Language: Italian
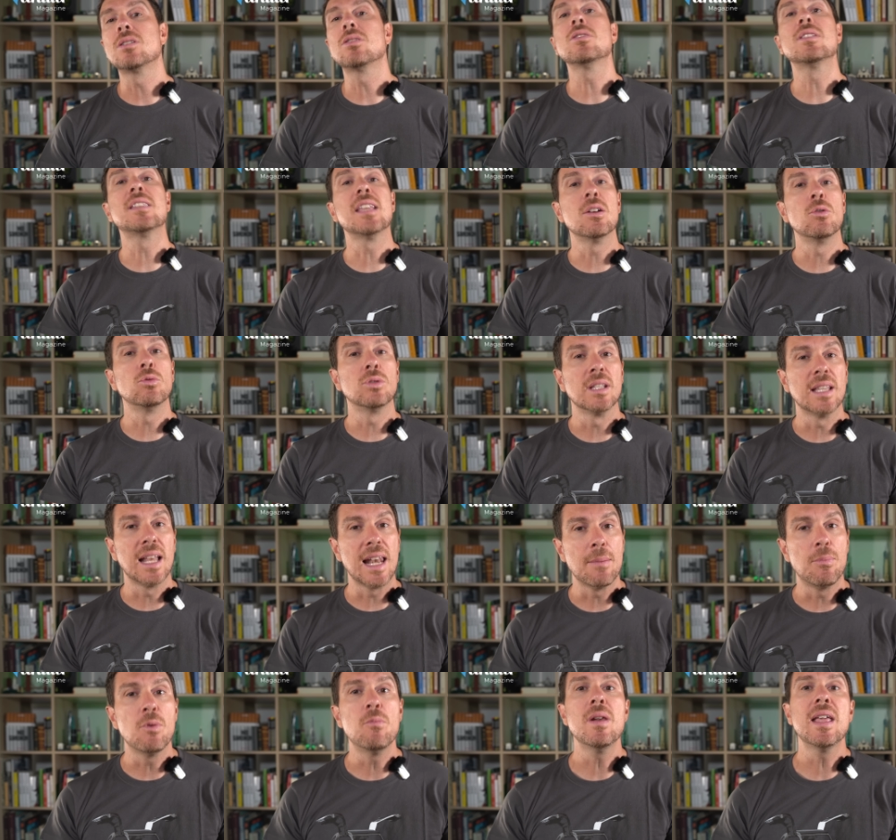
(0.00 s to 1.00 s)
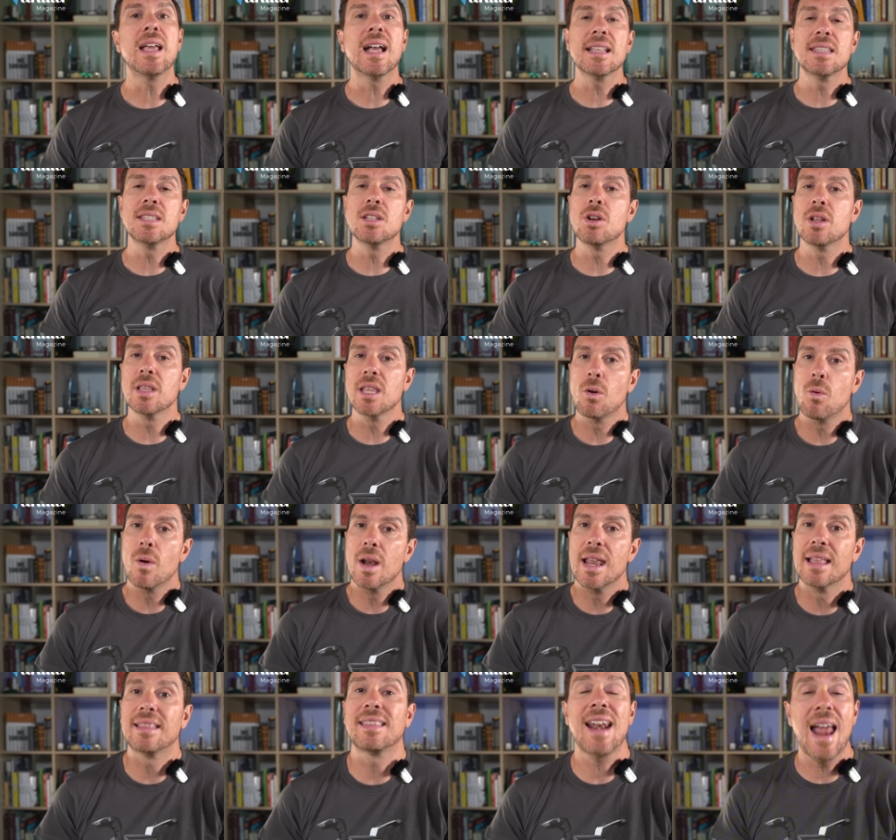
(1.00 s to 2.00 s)
sostenute dalla pubblicazione di
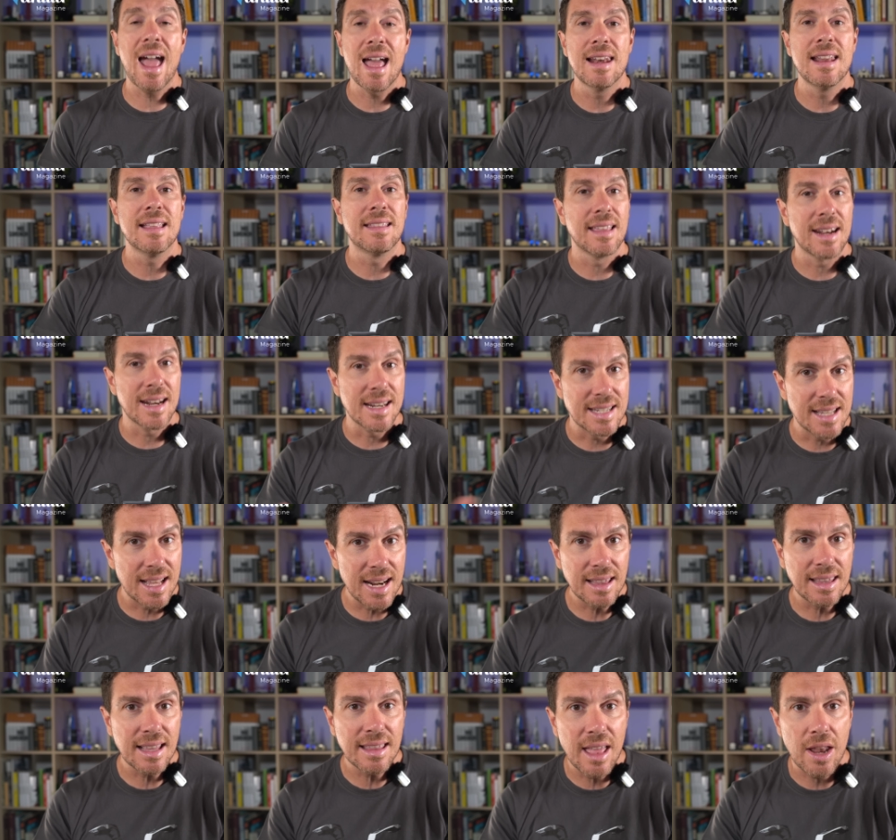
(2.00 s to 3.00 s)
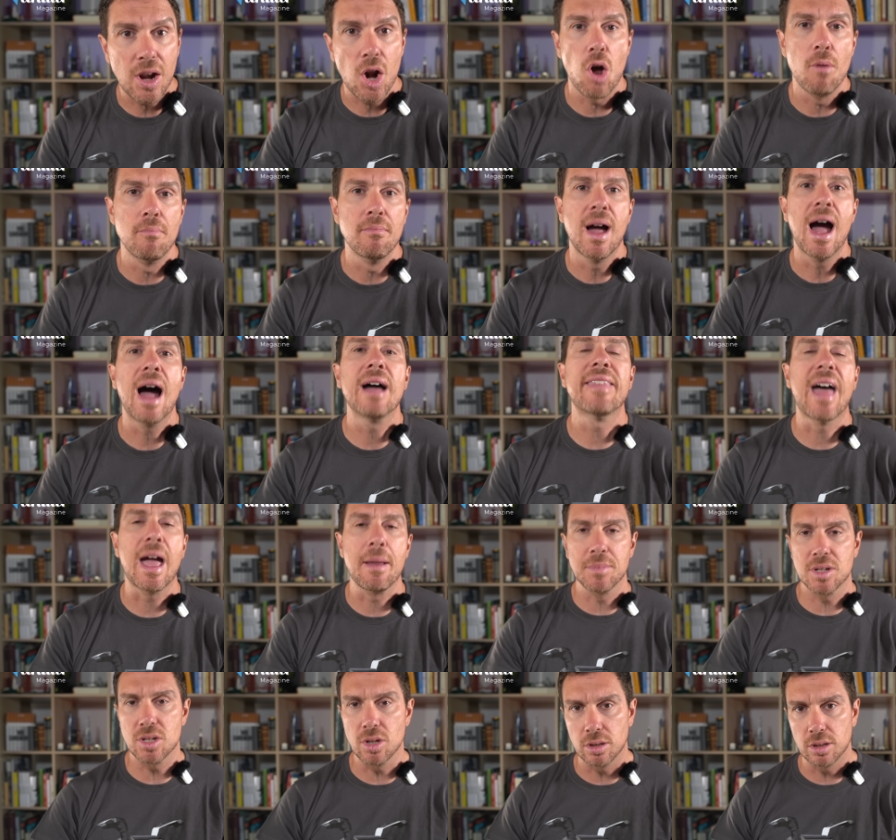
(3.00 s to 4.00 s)
quelle tre lettere scritte da Rom ad
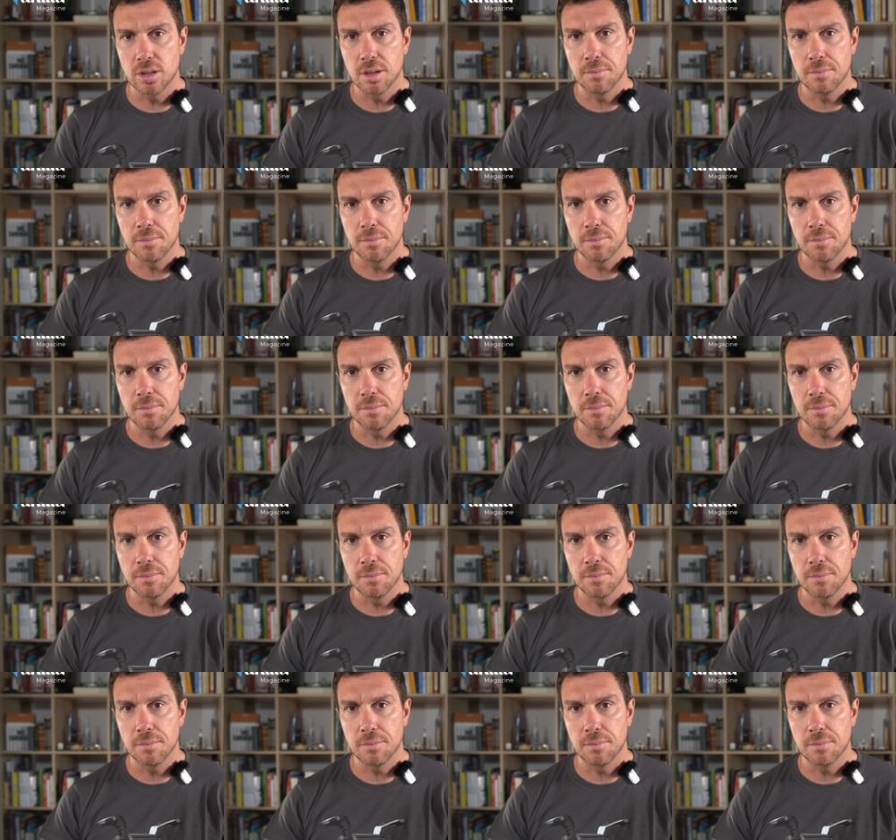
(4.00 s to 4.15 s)
Imsot